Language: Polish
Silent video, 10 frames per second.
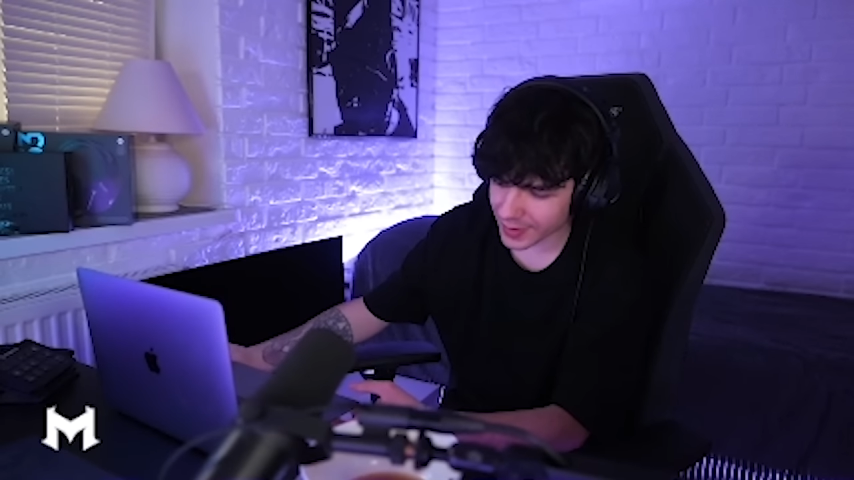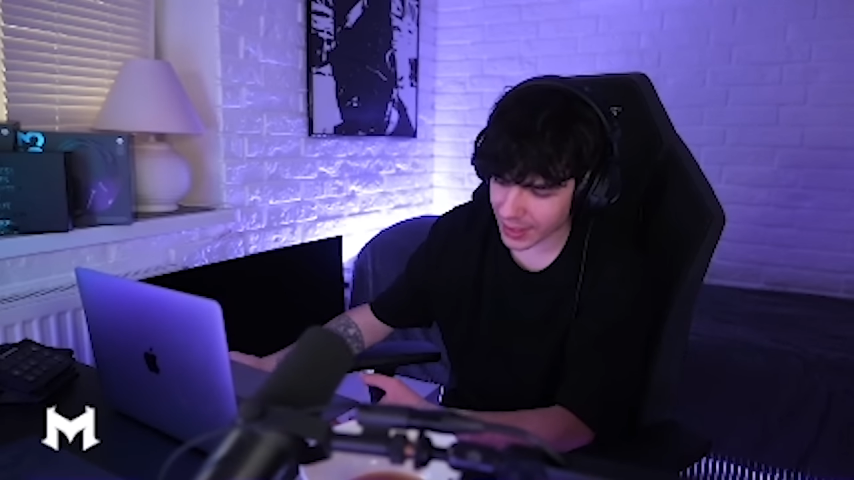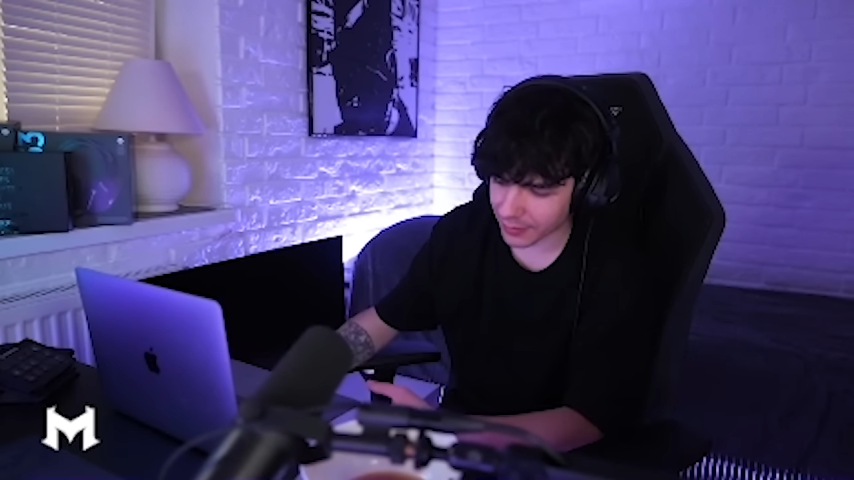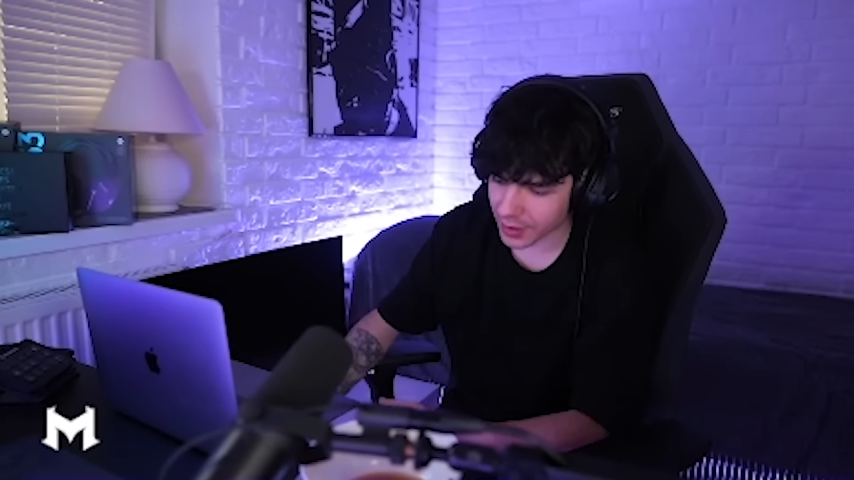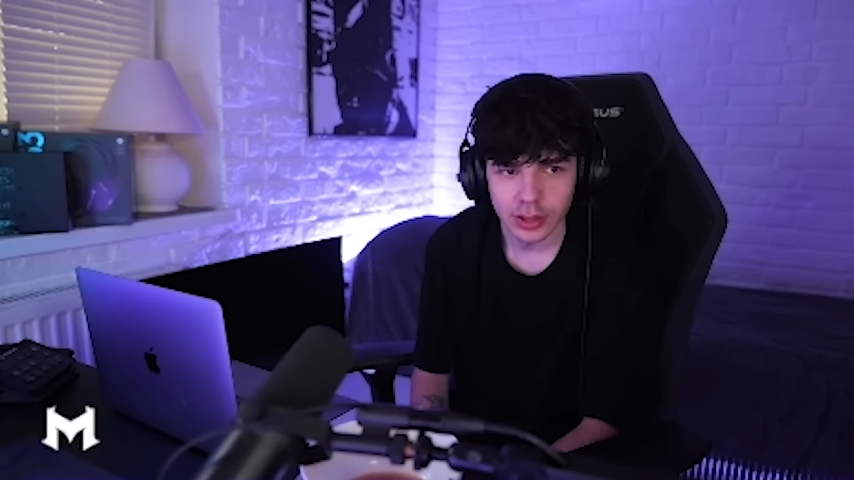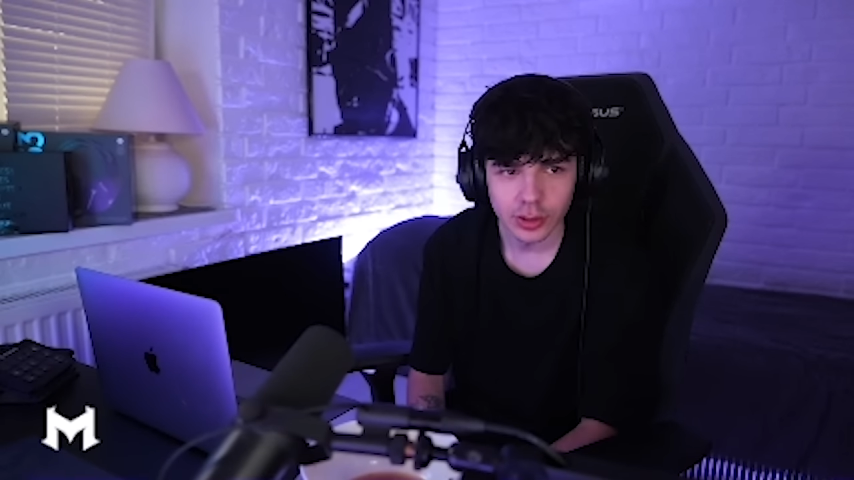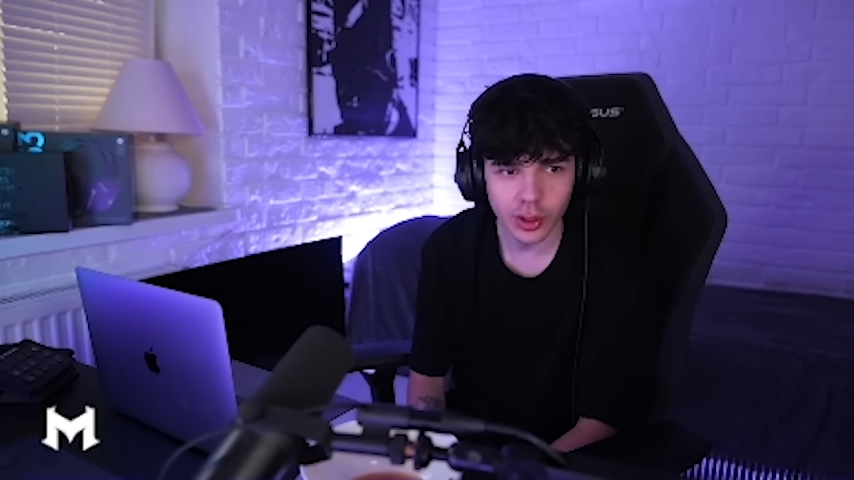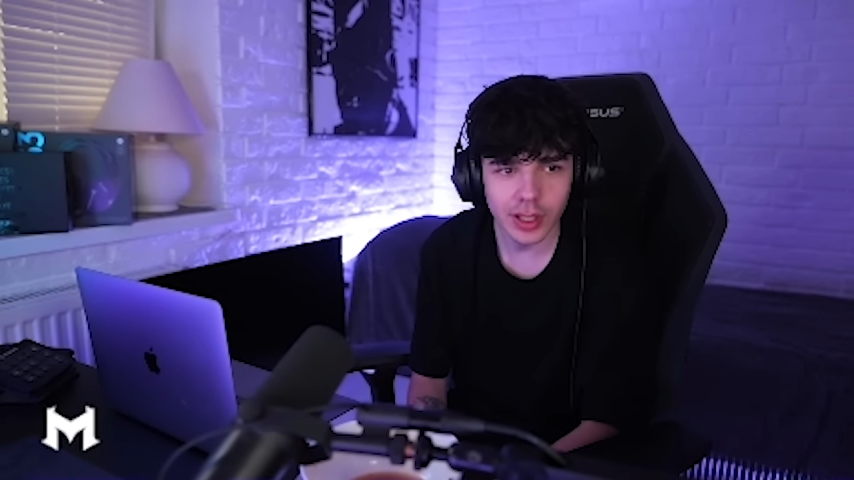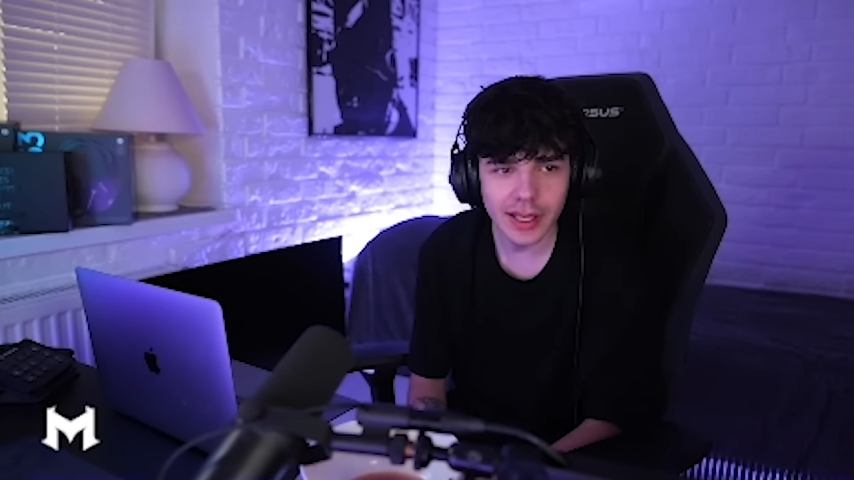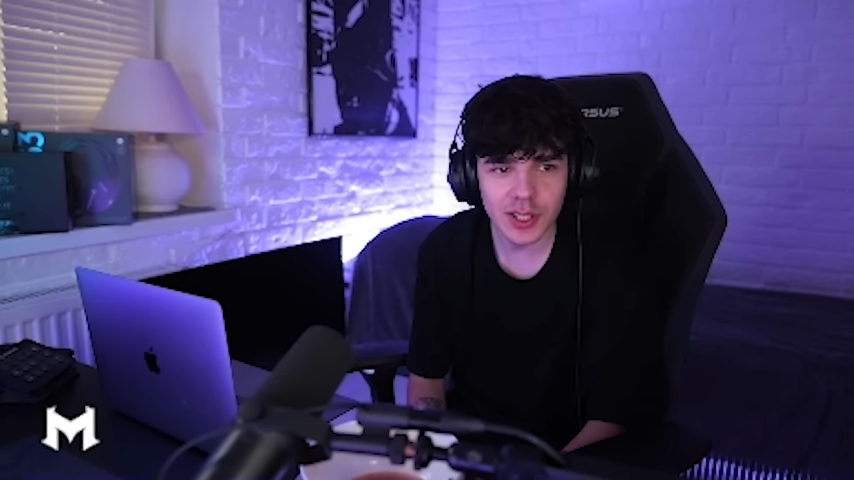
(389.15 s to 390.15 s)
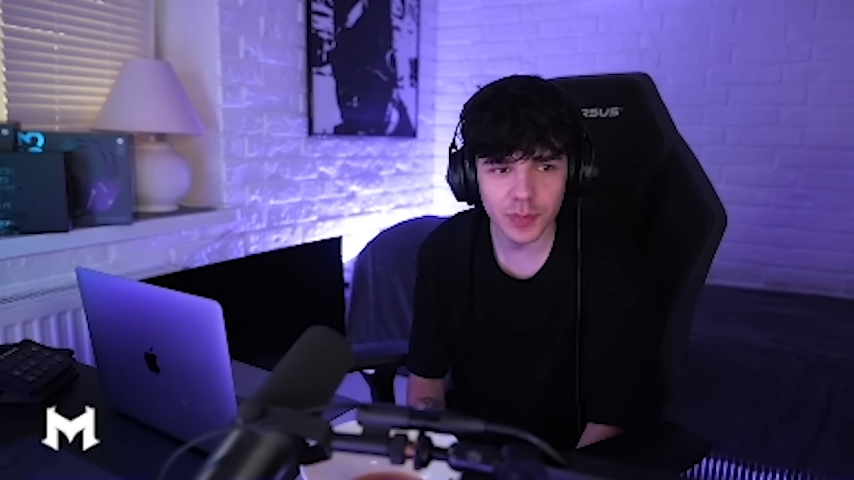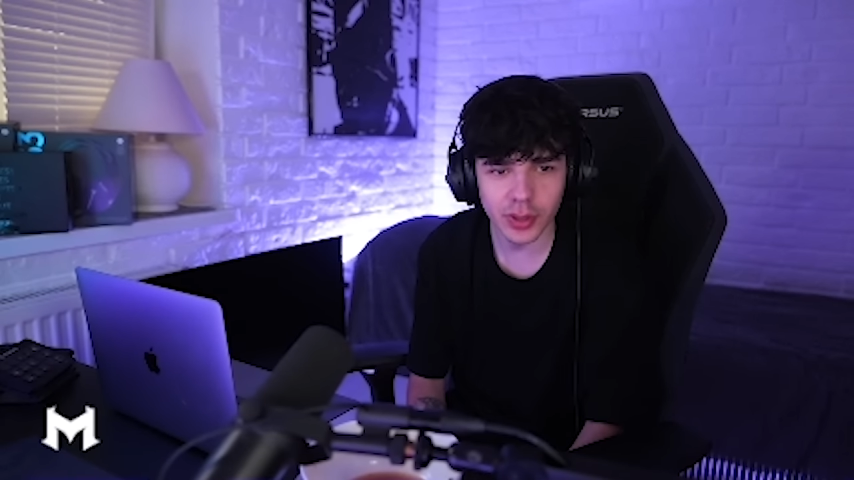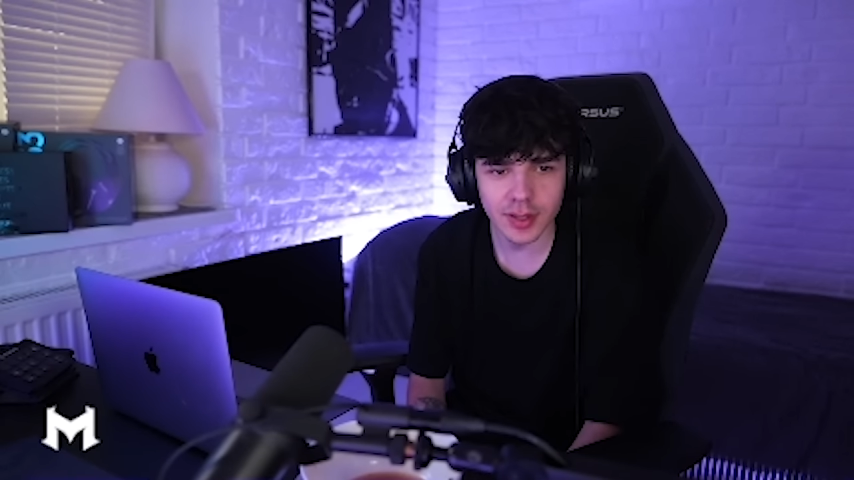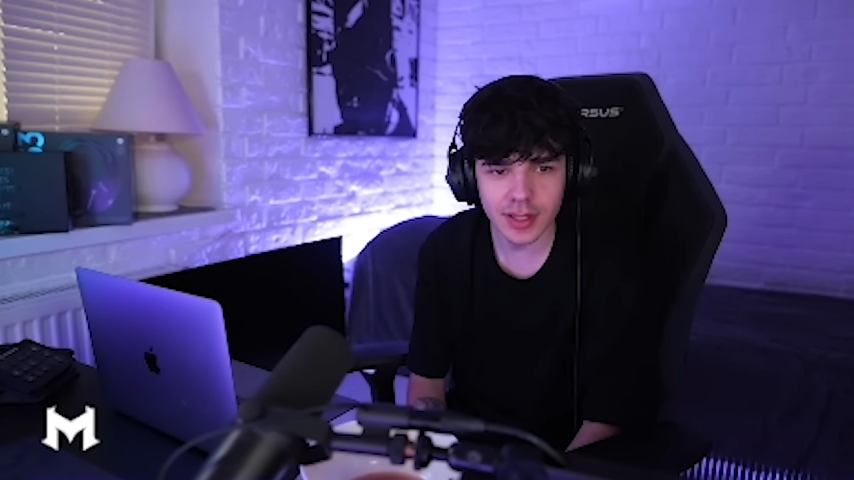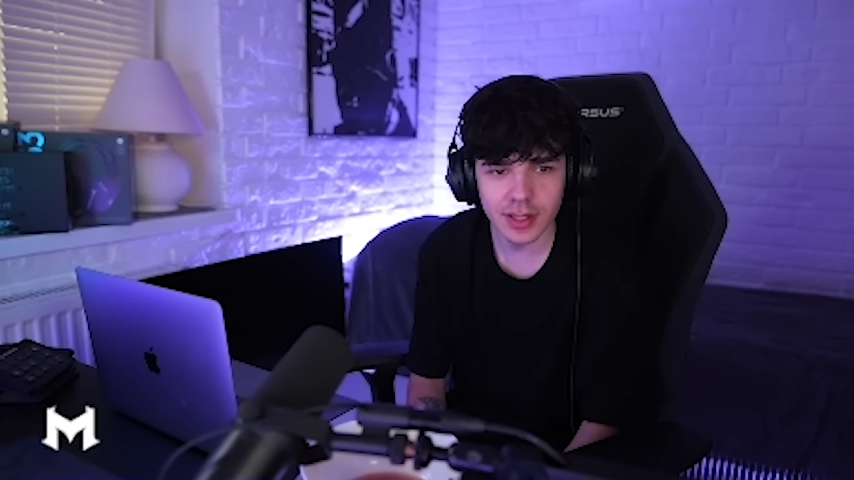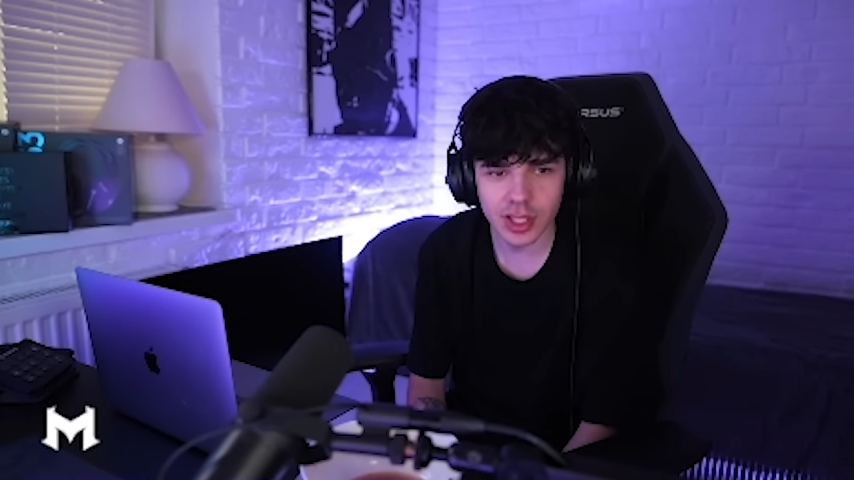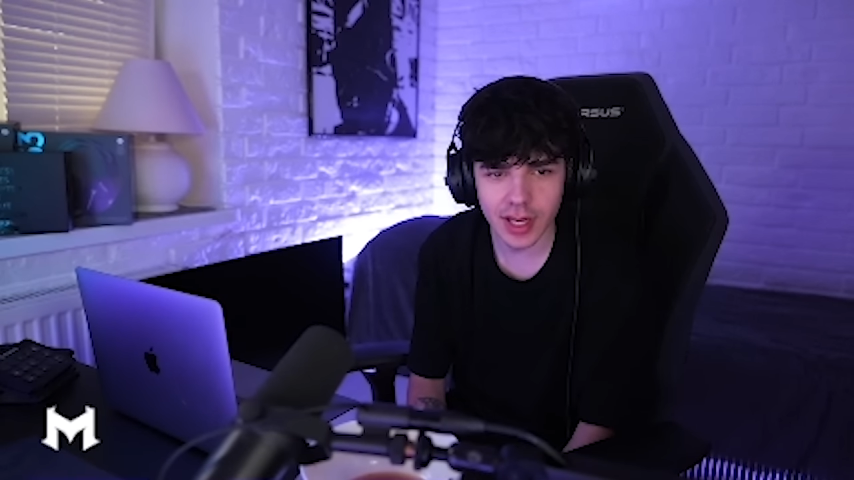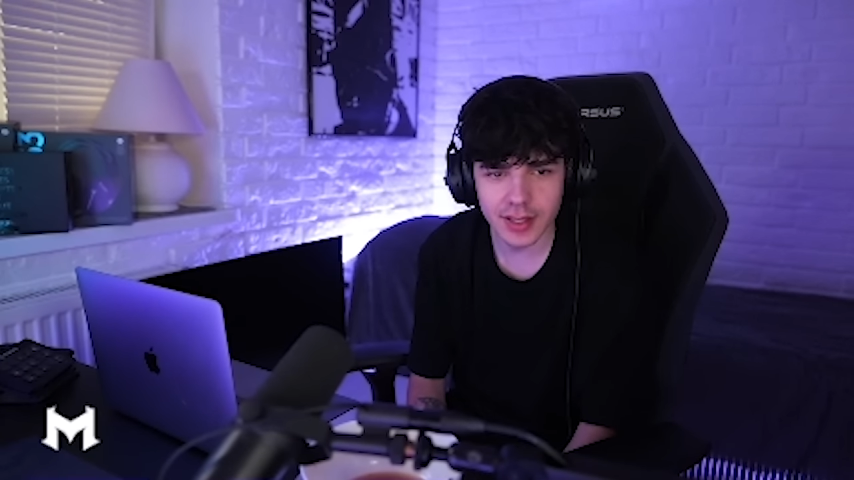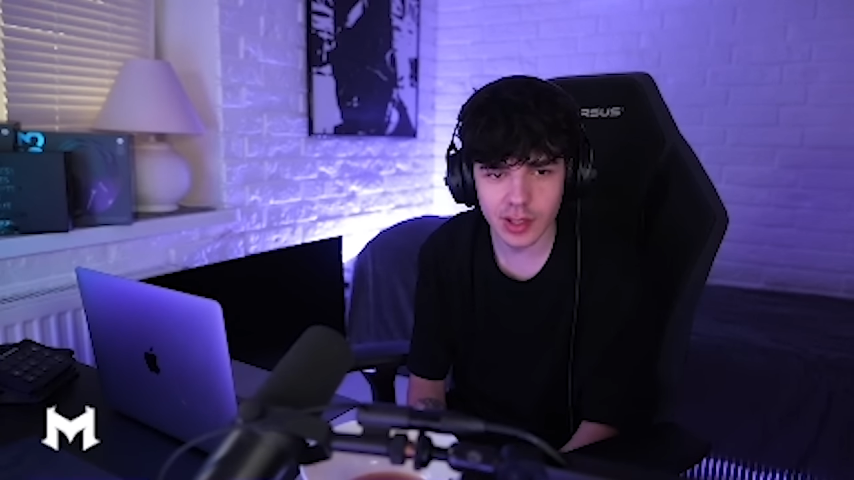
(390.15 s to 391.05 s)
stawiasz, to ile jest procent szans,